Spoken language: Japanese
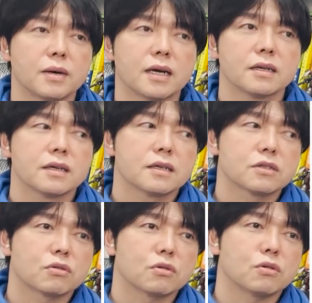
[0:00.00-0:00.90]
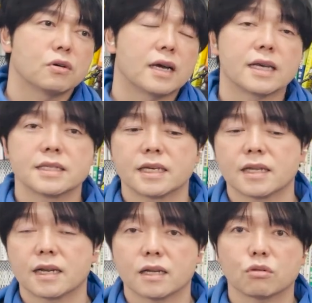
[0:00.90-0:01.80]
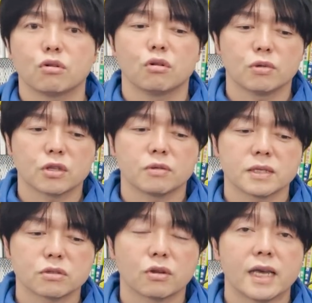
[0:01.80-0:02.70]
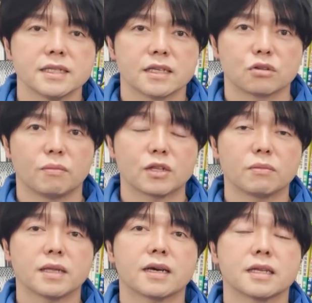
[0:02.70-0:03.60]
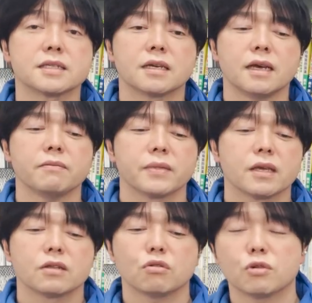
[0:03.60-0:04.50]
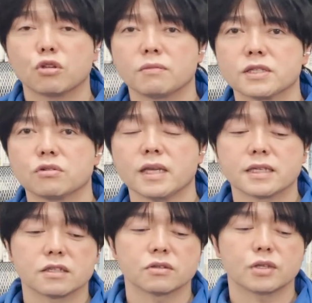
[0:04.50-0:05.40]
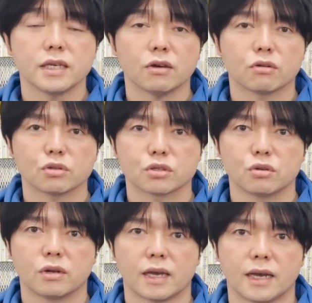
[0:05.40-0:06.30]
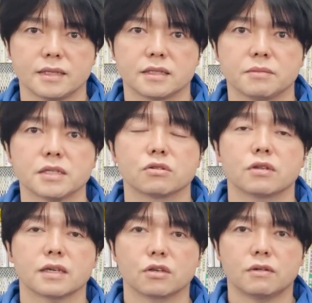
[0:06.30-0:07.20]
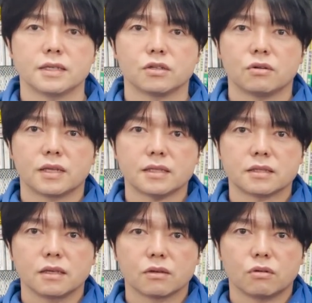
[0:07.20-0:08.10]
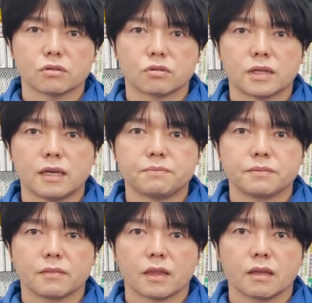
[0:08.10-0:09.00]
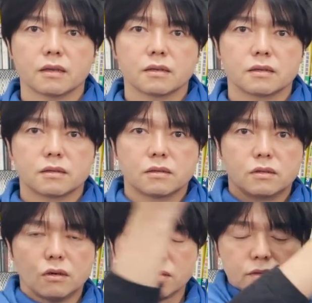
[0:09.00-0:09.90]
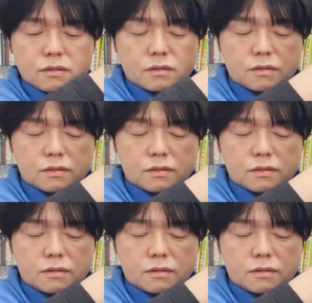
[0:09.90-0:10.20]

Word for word: まあ、その話していきたいなと思っております。そのエッセンスをまとめた形でね、と思っておりますので、引き続きよろしくお願いします。それでは今日は以上です。高速で、ゴー!